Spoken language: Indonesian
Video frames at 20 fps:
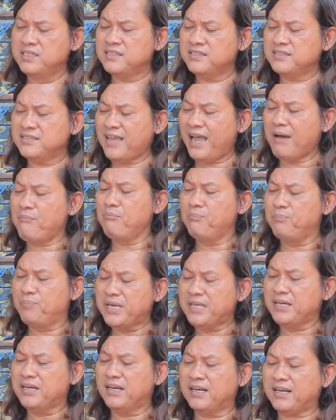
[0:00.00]

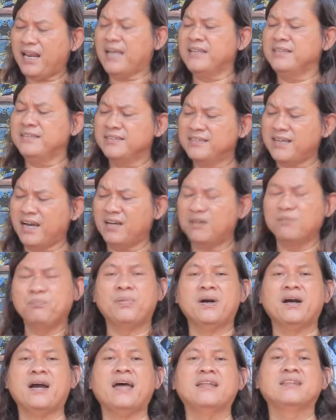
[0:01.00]
samping ranjang
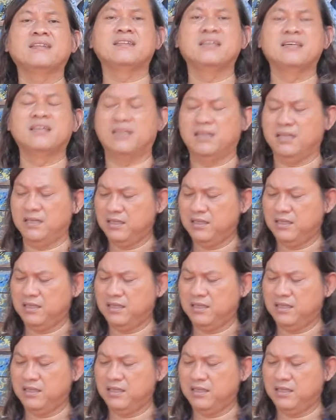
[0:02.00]
pengantin